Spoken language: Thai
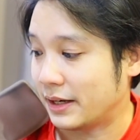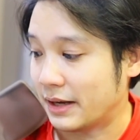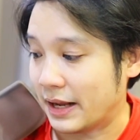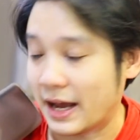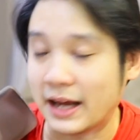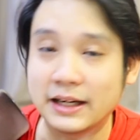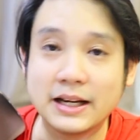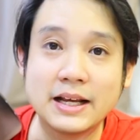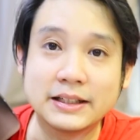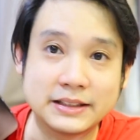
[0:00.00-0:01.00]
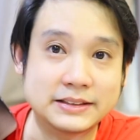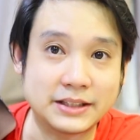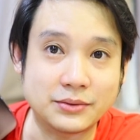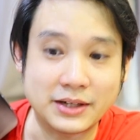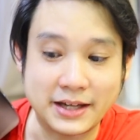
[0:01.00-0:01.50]
ในการที่
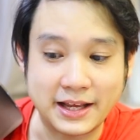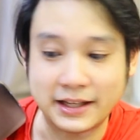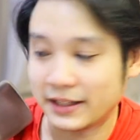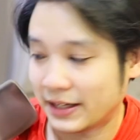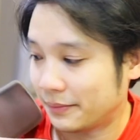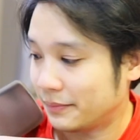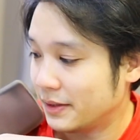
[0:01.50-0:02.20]
ซีลนั่นเองนะครับ